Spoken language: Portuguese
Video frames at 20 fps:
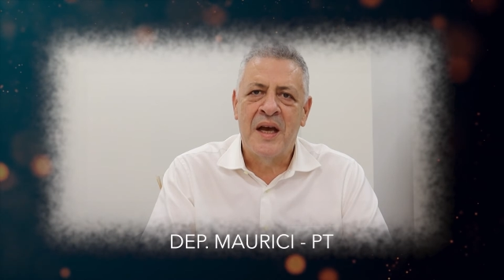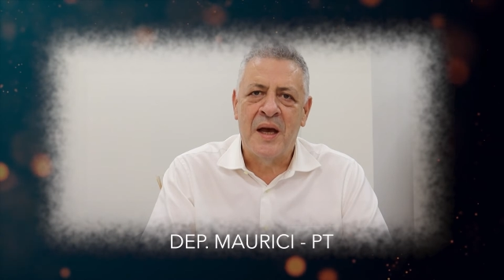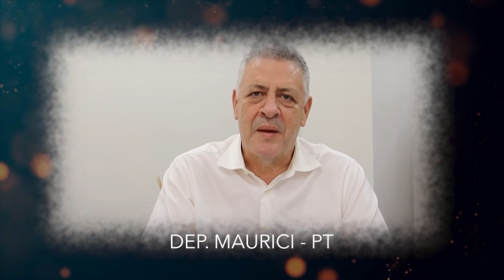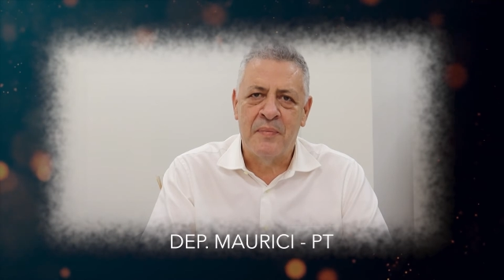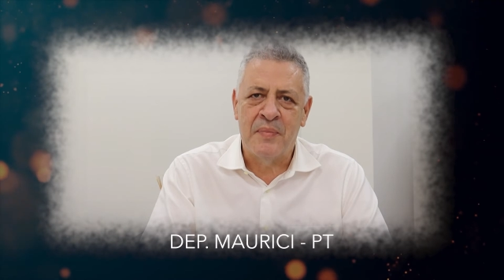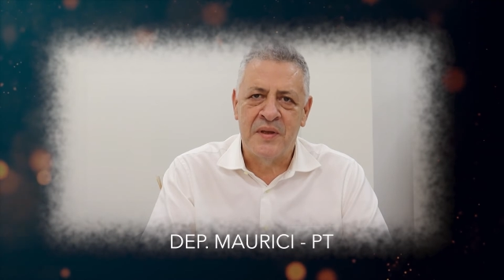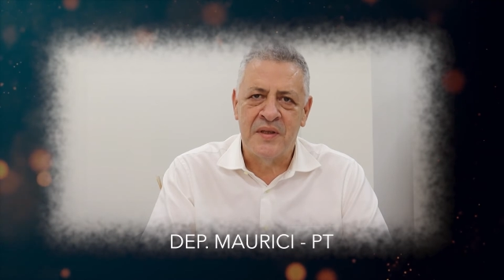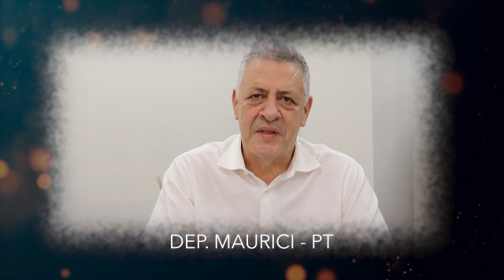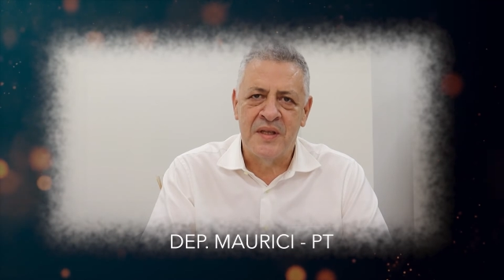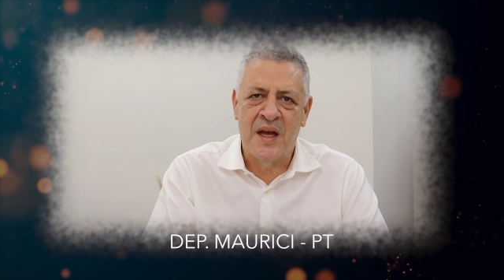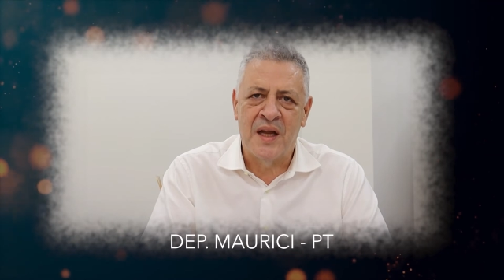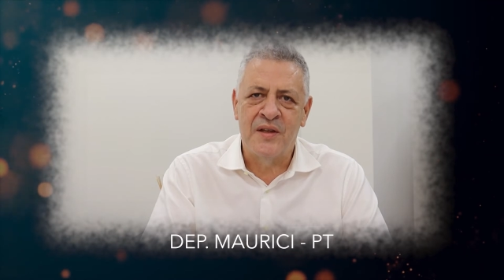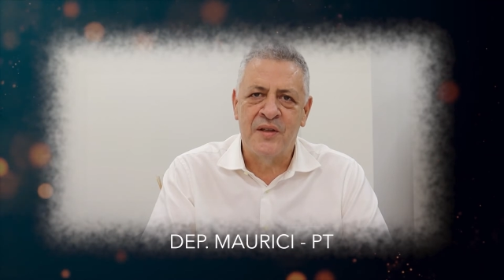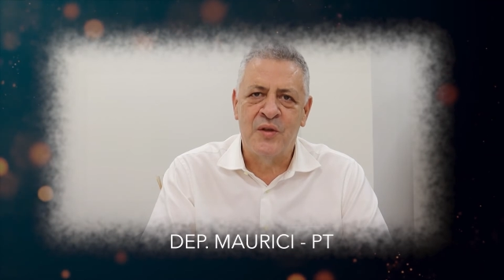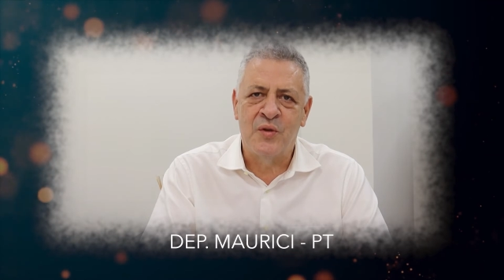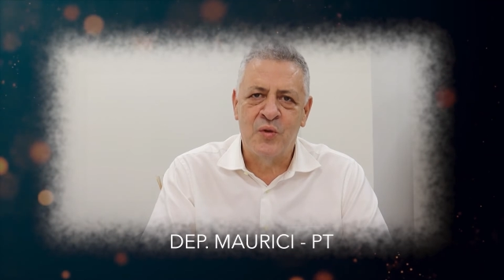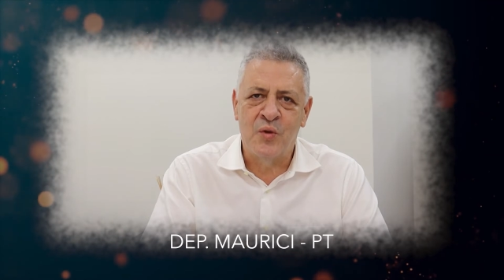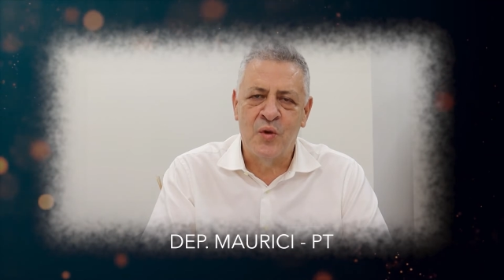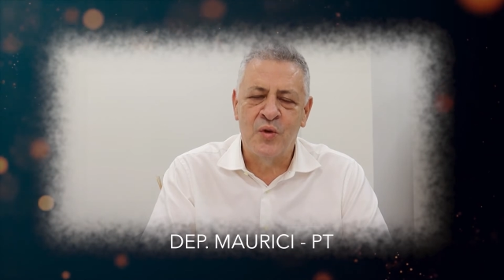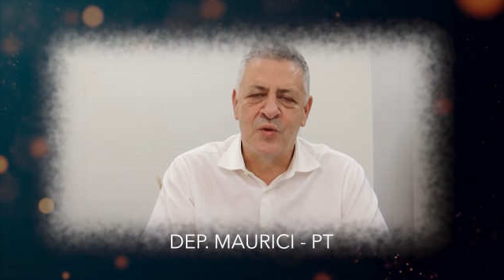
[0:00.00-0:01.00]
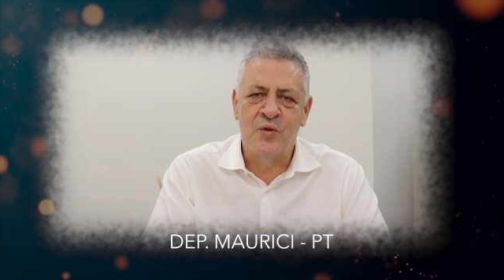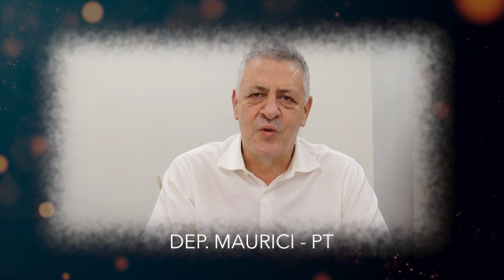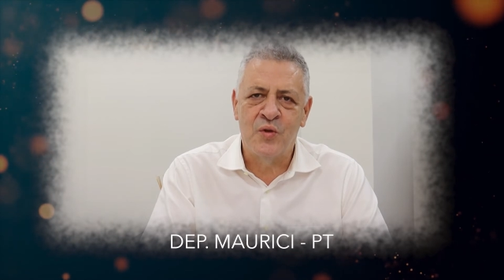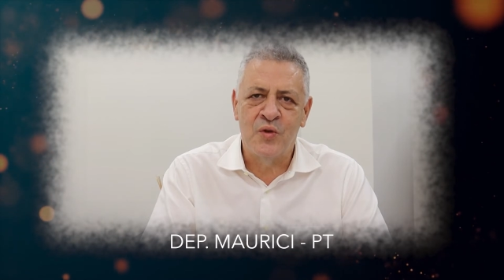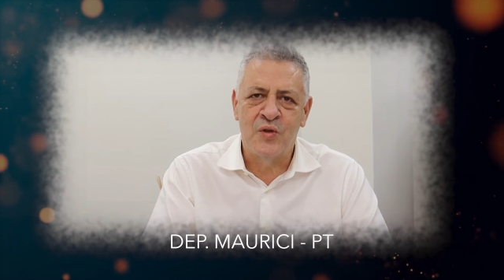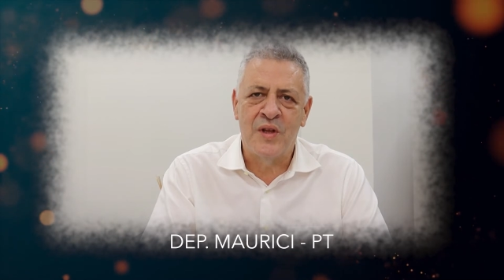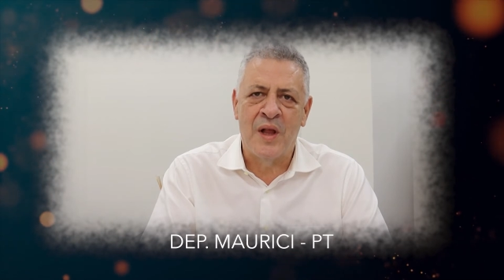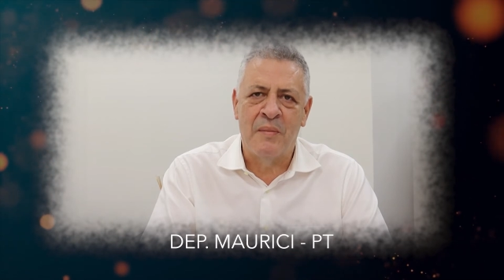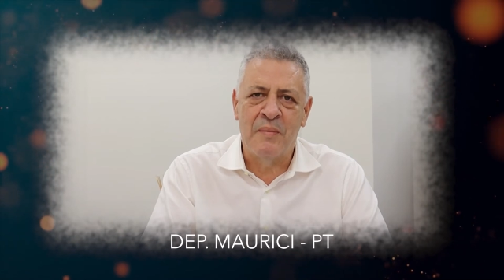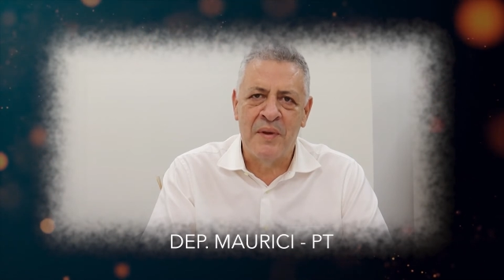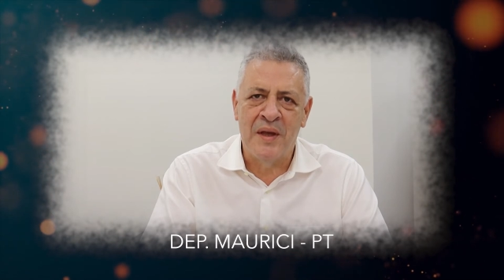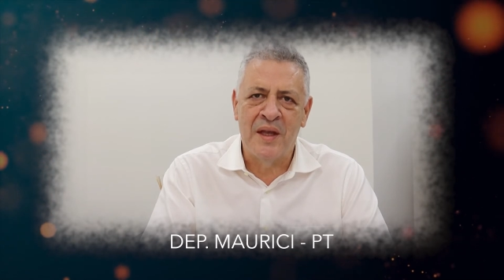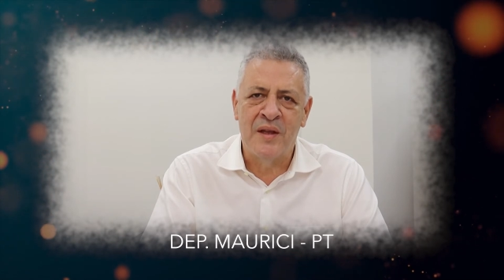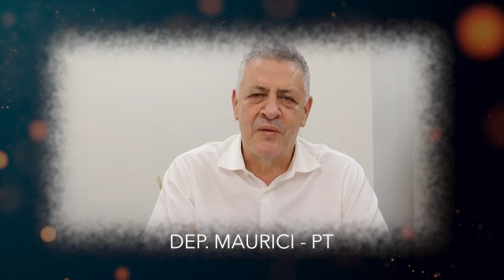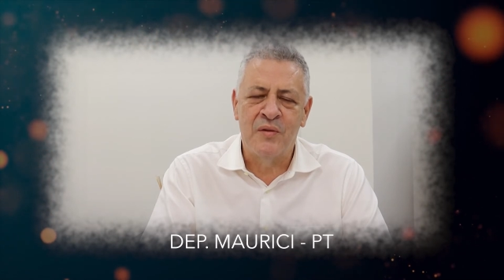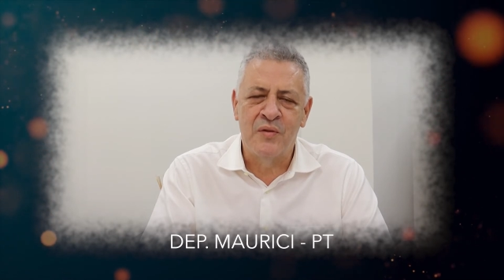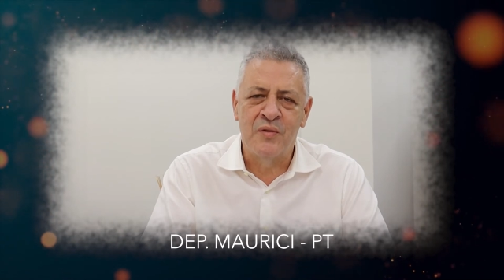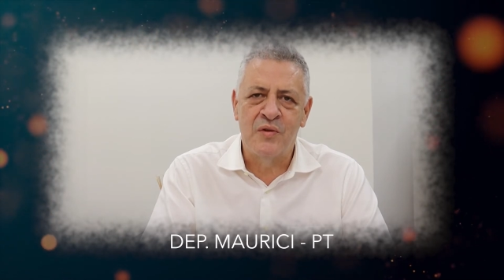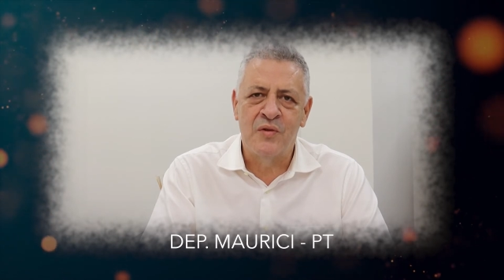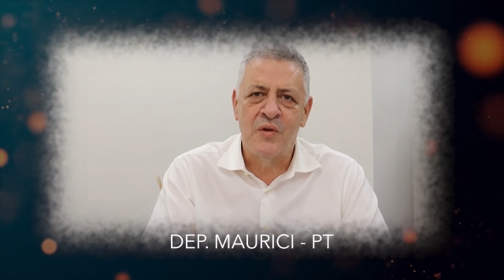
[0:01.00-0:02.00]
apesar de todos os
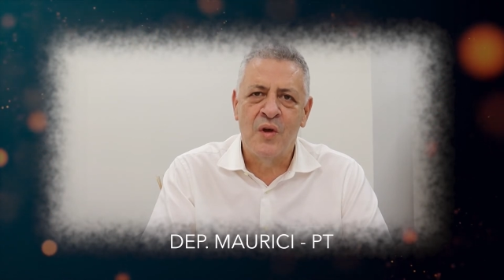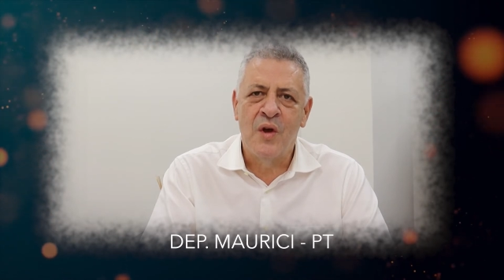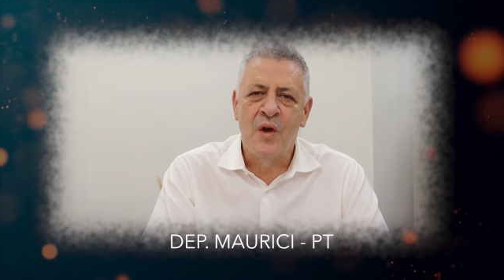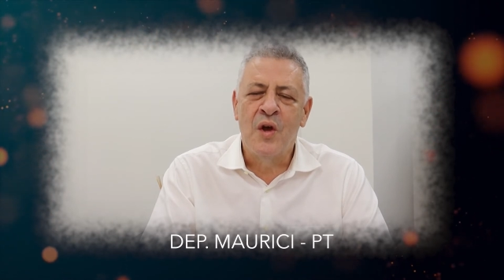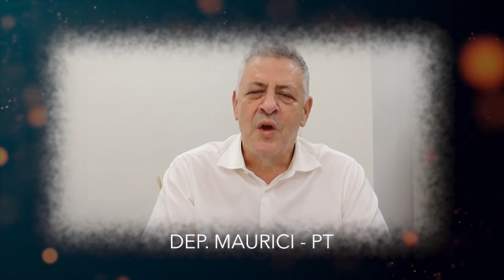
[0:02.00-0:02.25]
lamentos,